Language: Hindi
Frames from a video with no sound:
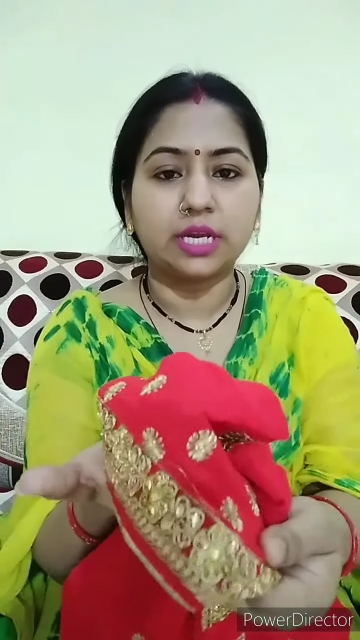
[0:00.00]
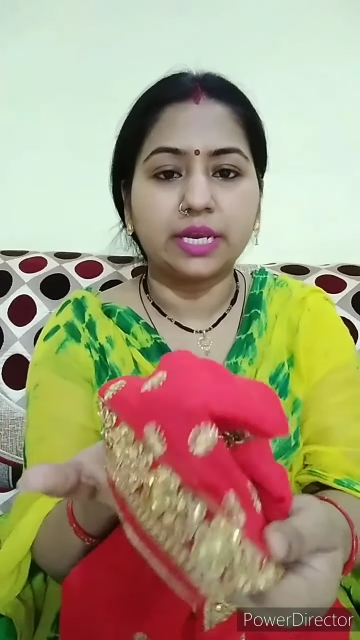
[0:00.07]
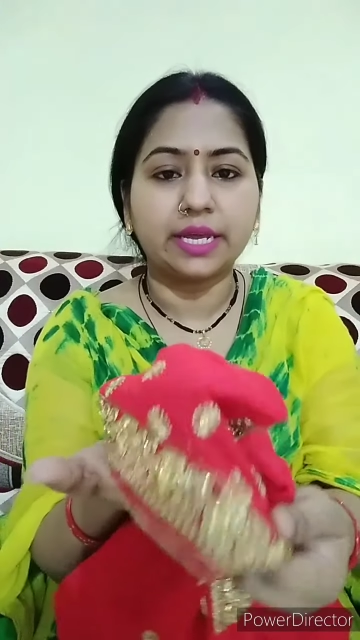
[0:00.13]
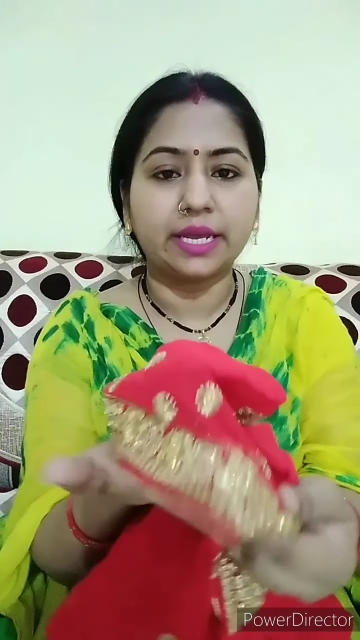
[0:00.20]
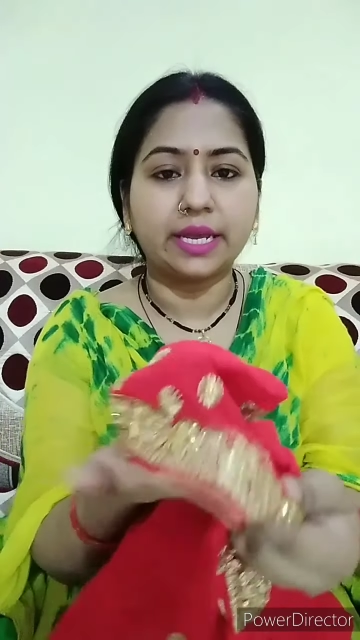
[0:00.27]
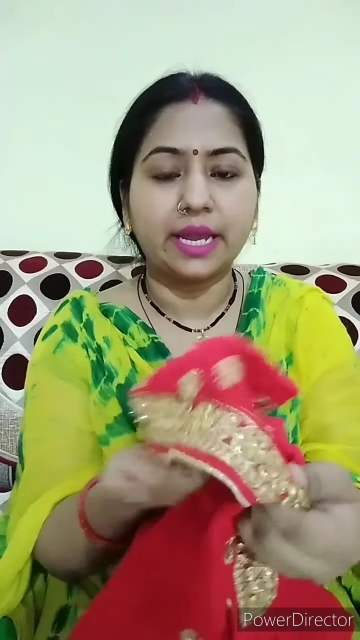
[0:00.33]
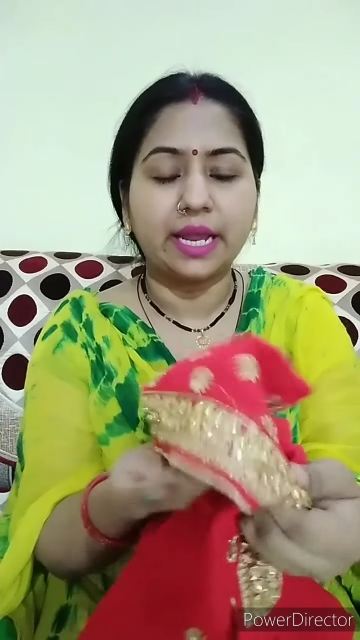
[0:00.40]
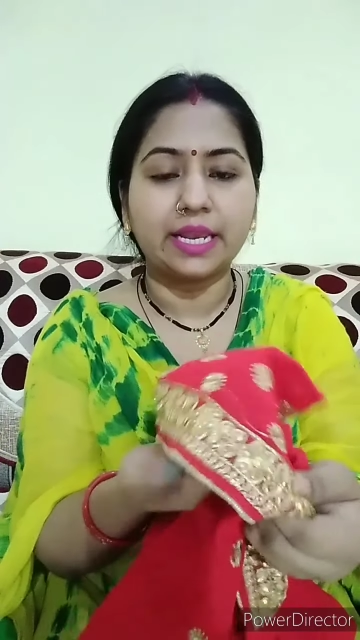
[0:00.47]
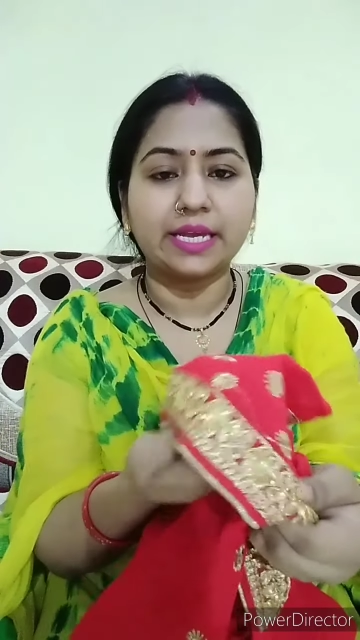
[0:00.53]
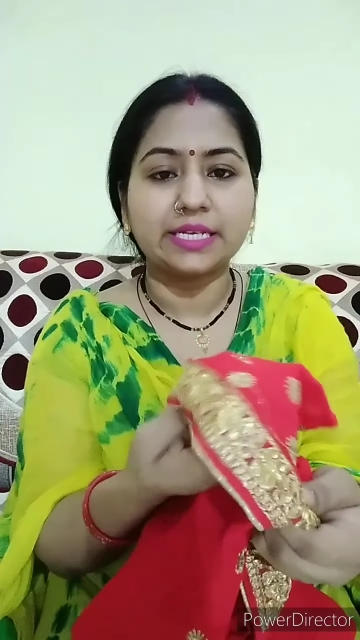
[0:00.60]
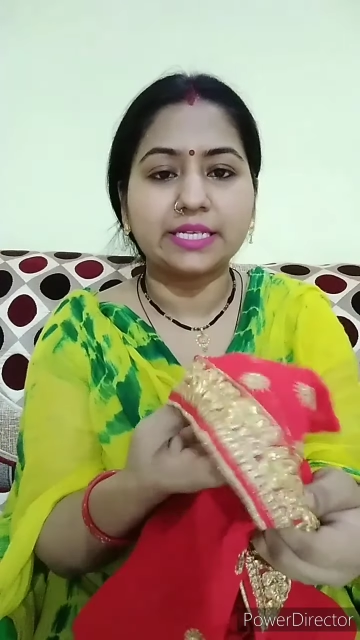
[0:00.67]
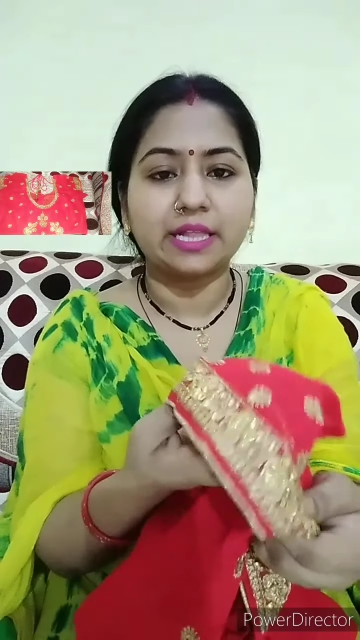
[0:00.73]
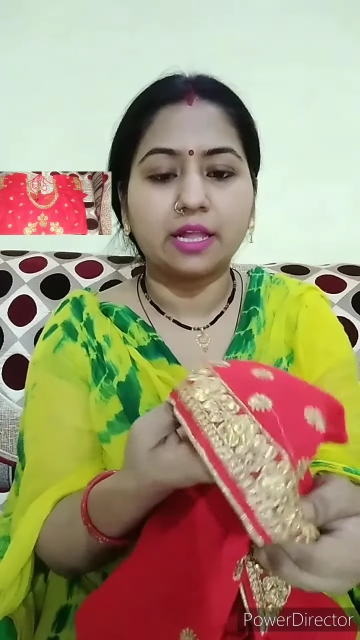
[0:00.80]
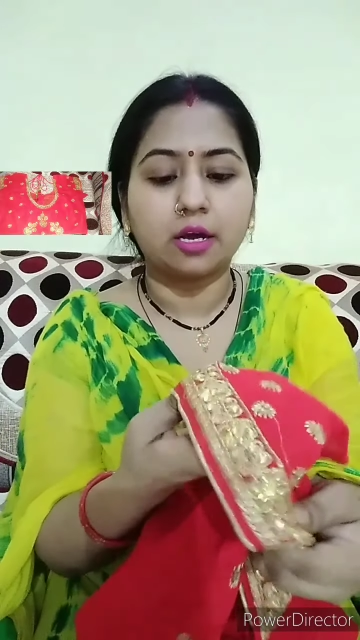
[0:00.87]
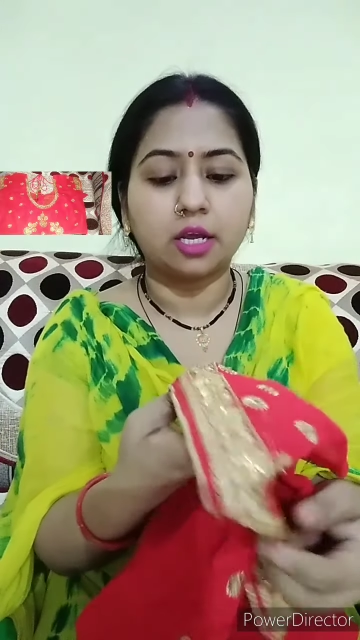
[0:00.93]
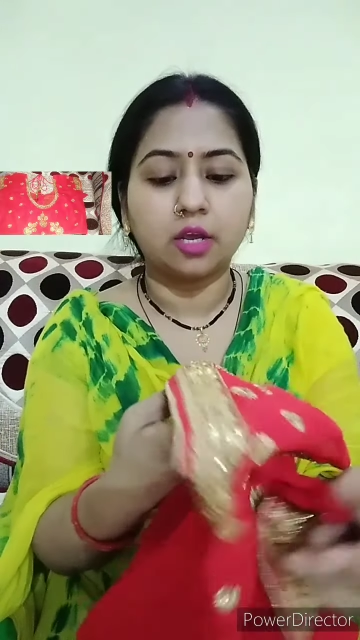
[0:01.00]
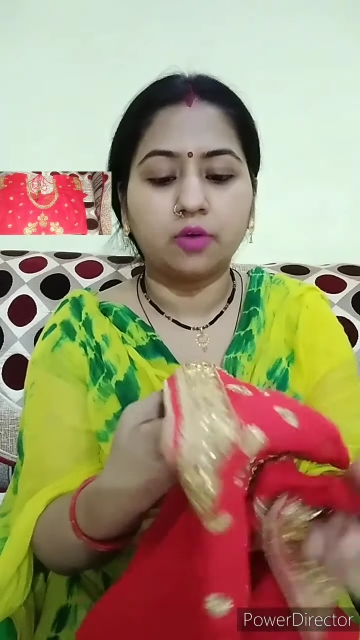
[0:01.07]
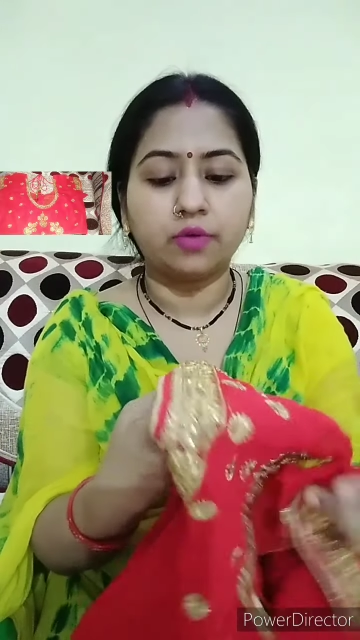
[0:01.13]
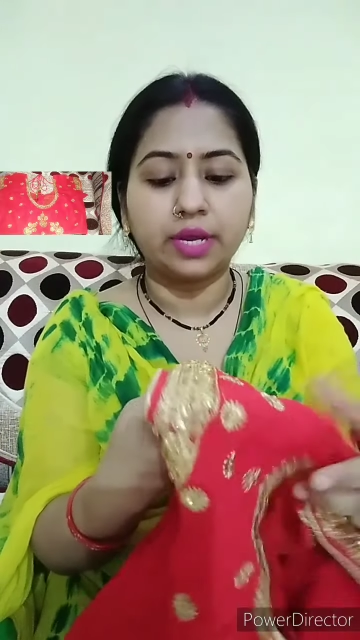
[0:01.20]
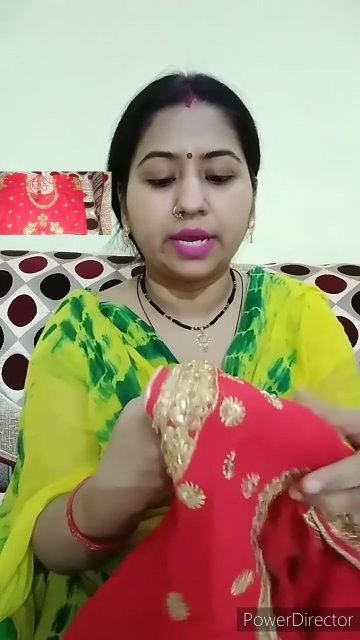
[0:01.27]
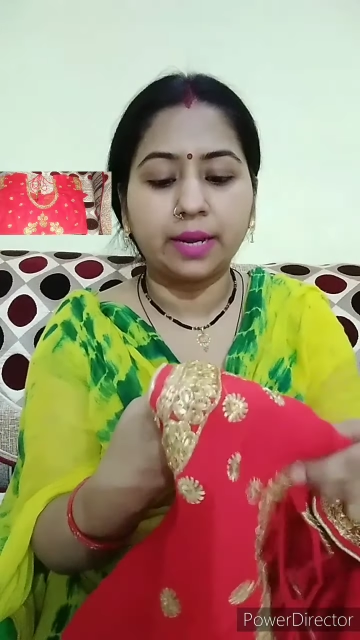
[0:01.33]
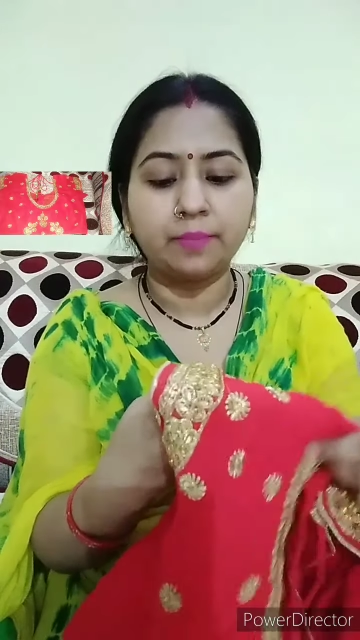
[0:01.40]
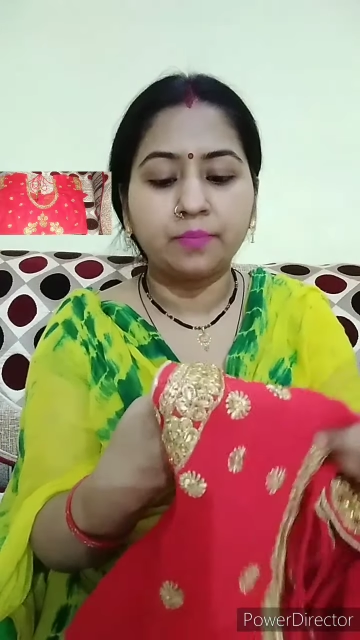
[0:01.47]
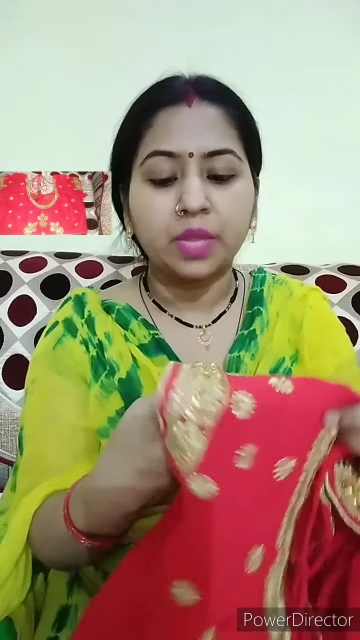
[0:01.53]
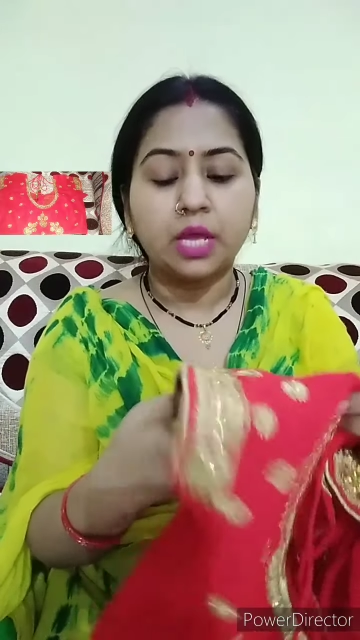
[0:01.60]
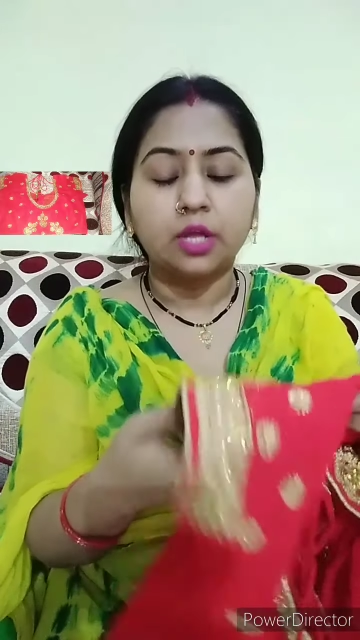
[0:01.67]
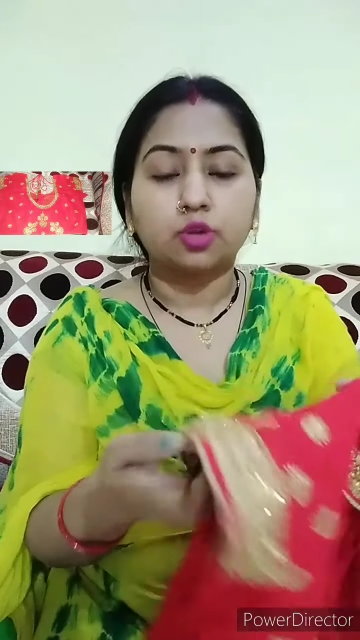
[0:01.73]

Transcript: तरह की ये लेस लगी हुई है